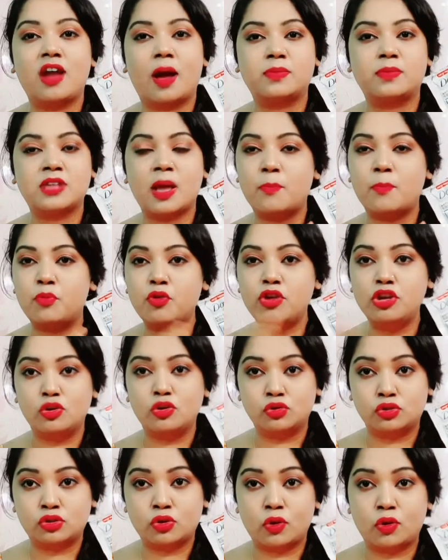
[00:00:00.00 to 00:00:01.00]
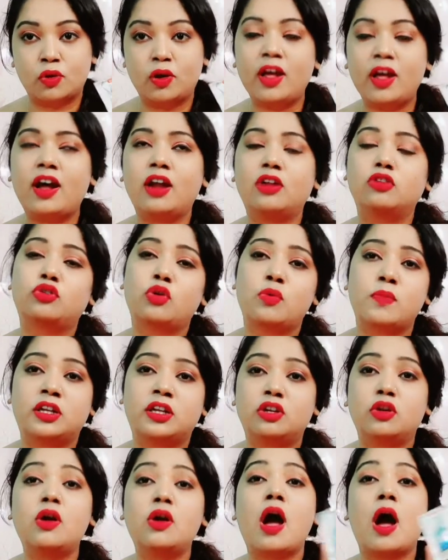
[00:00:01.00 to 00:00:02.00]
ডাব ডাব শ্যাম্পু ইউজ করো না কারণ
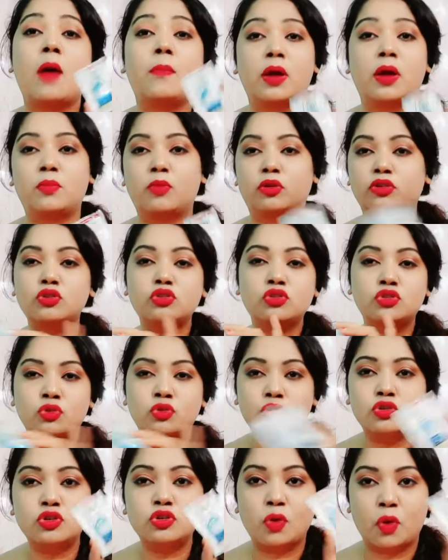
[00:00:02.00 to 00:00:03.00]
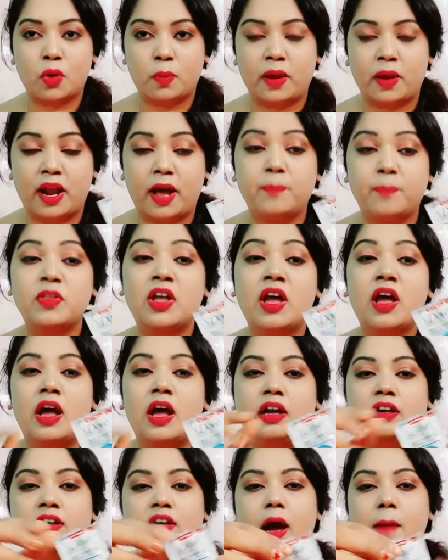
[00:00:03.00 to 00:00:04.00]
তোমাদেরও আমার মতো স্যুট করবে না
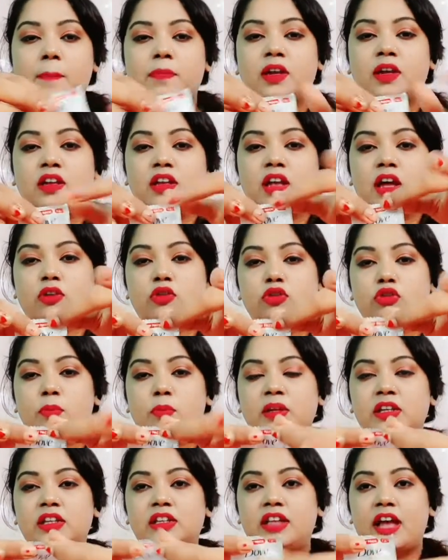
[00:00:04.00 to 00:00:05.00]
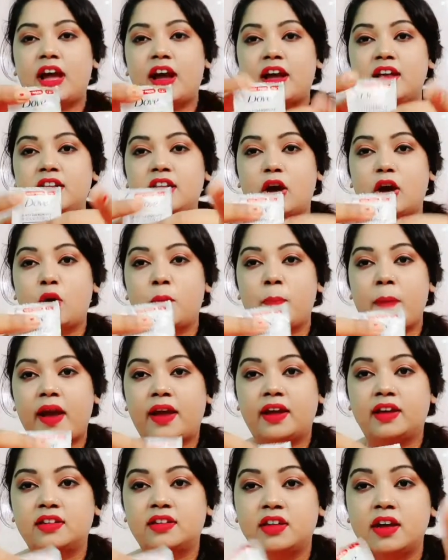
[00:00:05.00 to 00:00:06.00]
ডাবটা দিয়ে একটু তোমাদের দেখাই দেখো
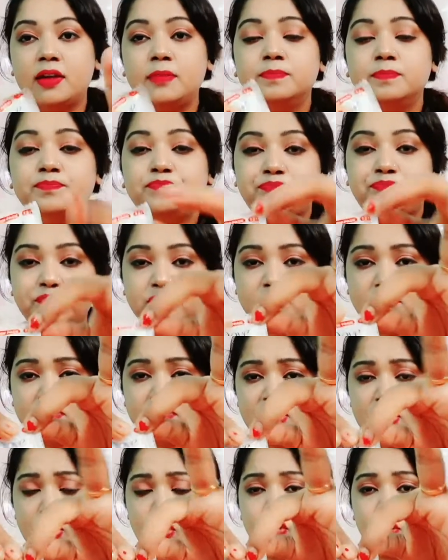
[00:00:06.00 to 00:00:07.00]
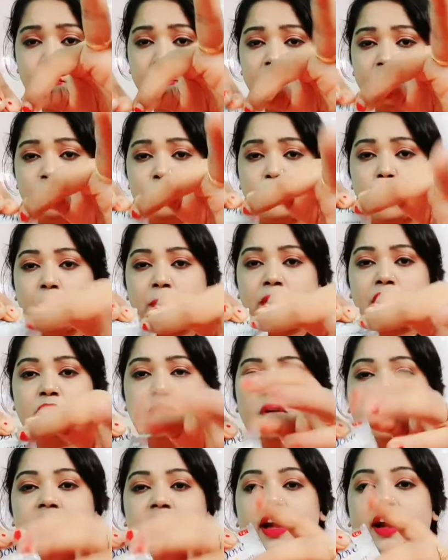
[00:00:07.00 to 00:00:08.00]
প্যাকেটটা তোমাদের একটু ওপেন
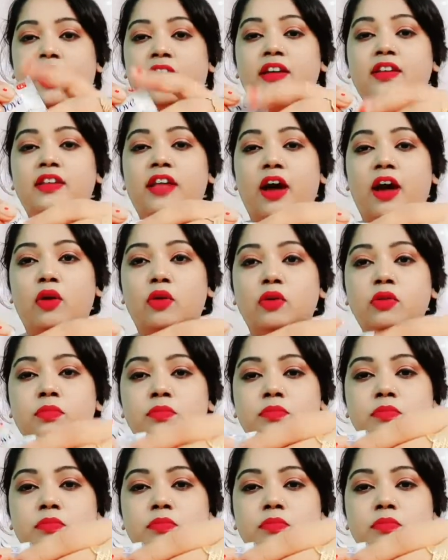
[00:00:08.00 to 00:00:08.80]
করে দেখাই দেখো